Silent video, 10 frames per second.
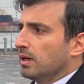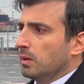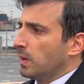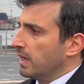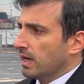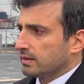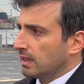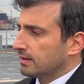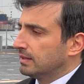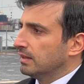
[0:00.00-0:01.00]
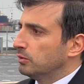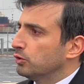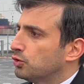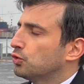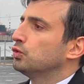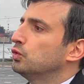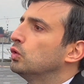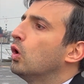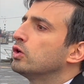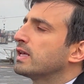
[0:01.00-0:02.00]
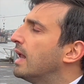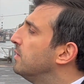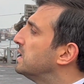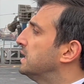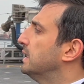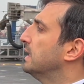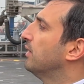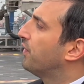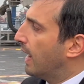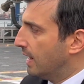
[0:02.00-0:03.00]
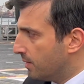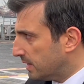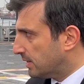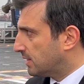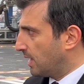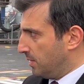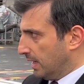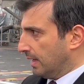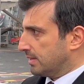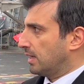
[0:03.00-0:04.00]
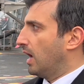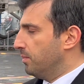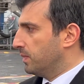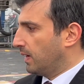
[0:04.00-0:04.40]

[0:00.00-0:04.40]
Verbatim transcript: Ama Bayraktar TB3 özel bir frenleme sistemine de sahip.